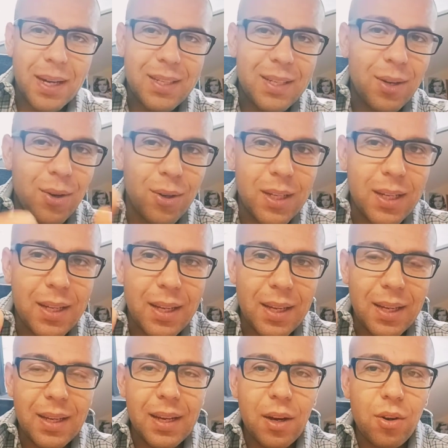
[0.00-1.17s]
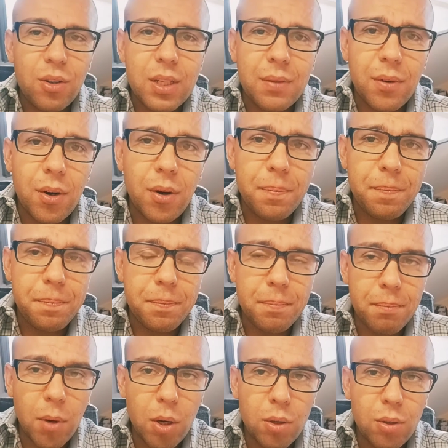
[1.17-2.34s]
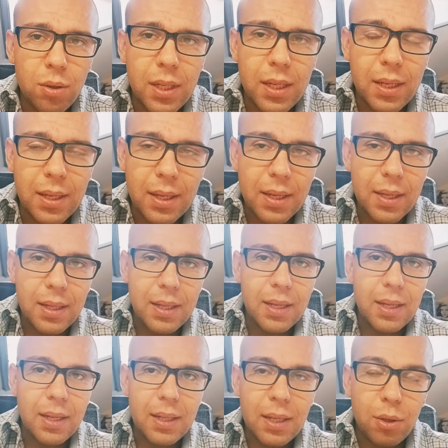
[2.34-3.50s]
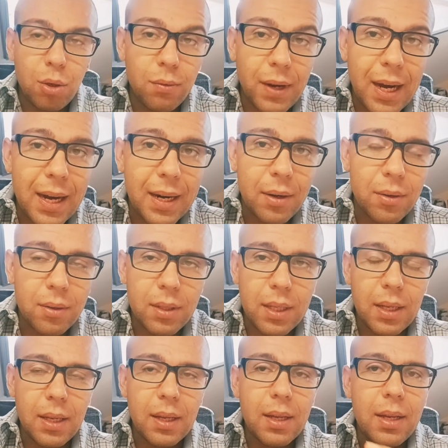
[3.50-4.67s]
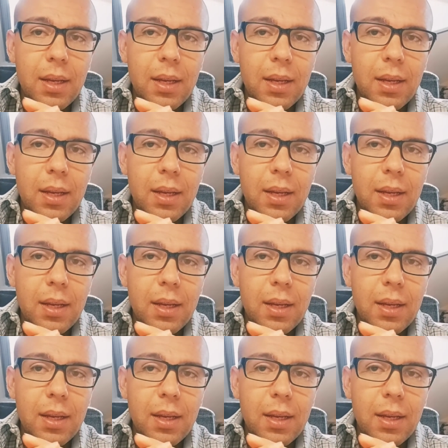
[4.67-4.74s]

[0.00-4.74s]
a seconda di che cosa avrò modo di, di, di trovare o di,